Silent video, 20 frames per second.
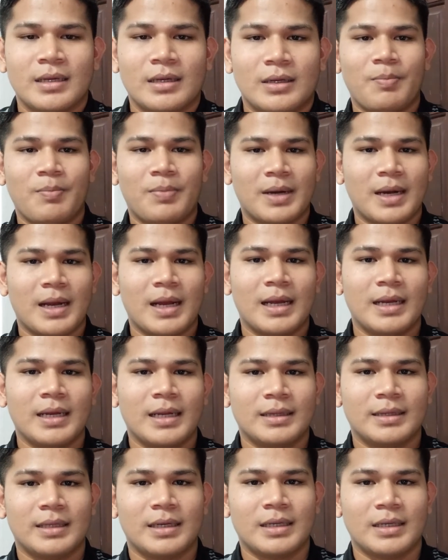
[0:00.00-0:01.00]
peperangan
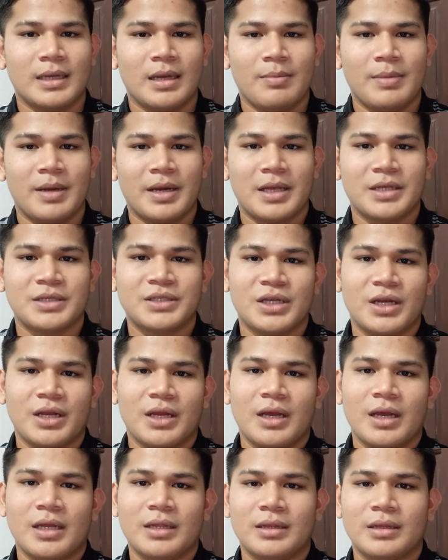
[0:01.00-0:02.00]
antara Amerika
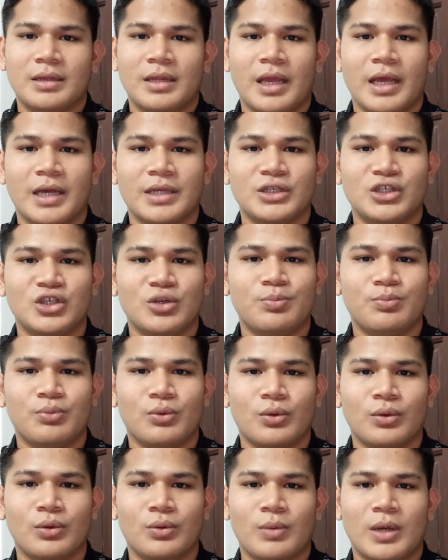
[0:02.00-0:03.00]
Serikat dengan
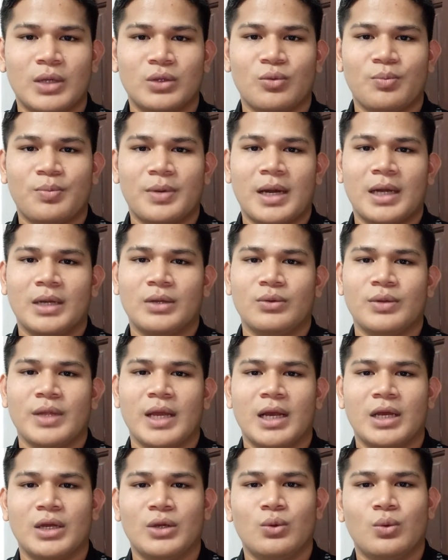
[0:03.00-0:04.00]
Jepun waktu Perang
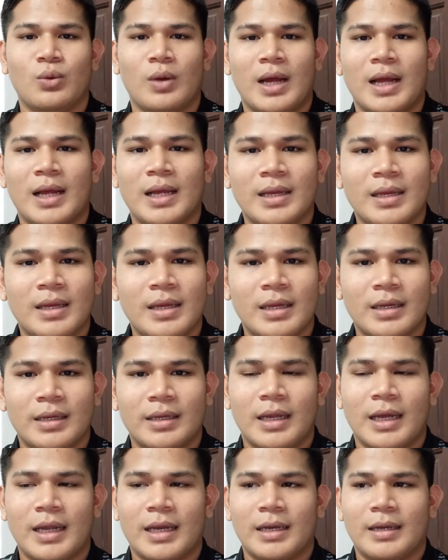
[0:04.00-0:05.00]
Dunia Kedua
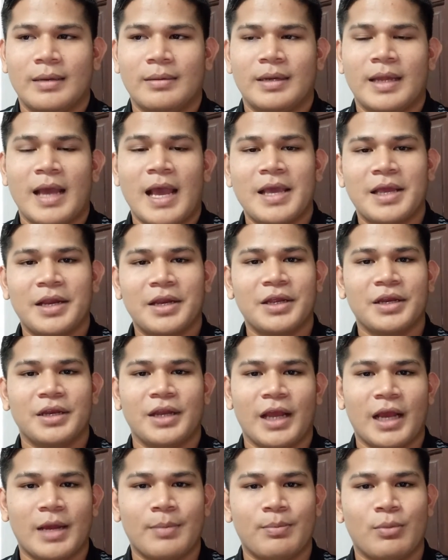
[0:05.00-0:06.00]
dan diakhiri
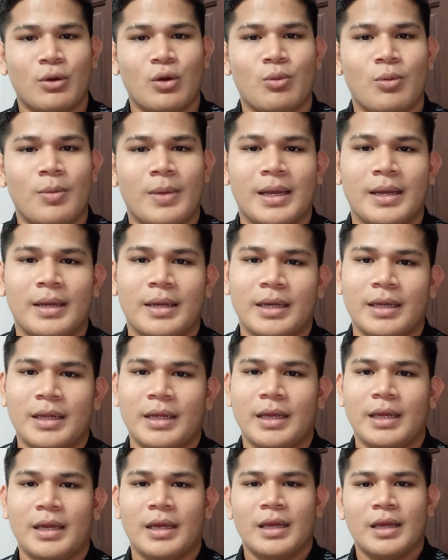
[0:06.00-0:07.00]
dengan pengumuman
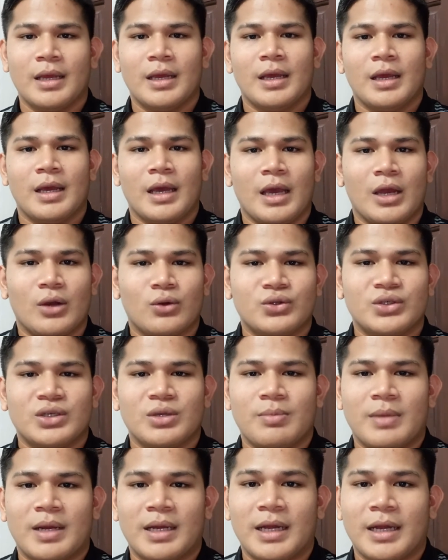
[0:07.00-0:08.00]
di
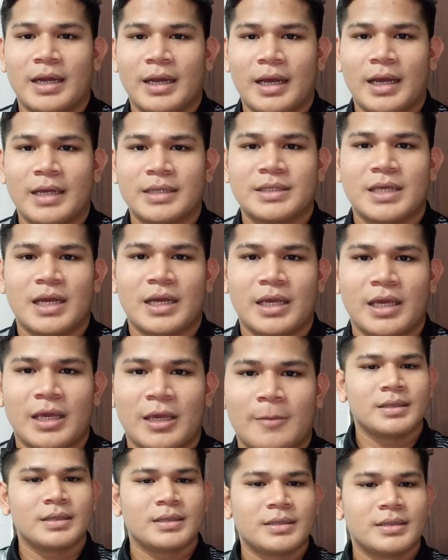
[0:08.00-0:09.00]
Hiroshima dan
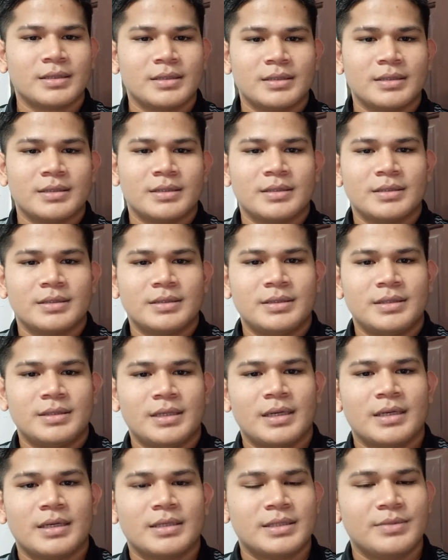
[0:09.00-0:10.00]
Nagasaki.
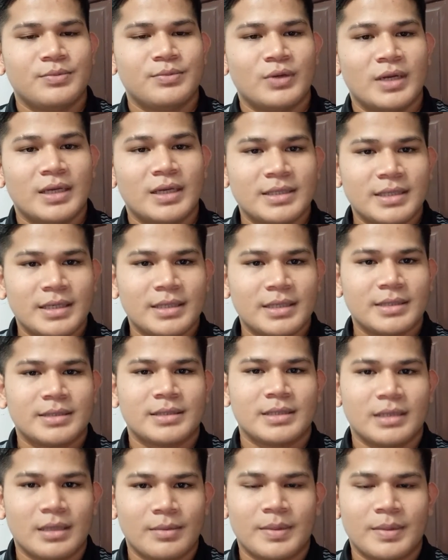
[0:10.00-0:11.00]
Cara kesimpulannya
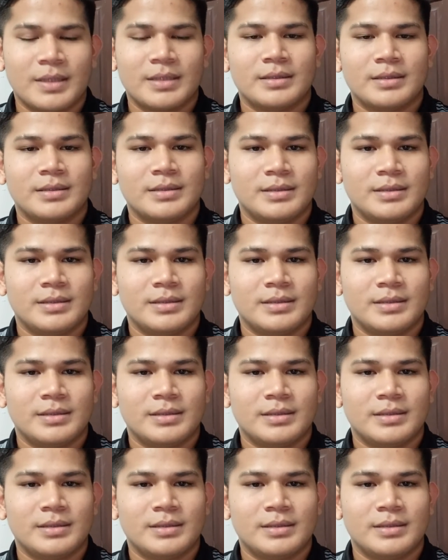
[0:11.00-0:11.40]
sedapat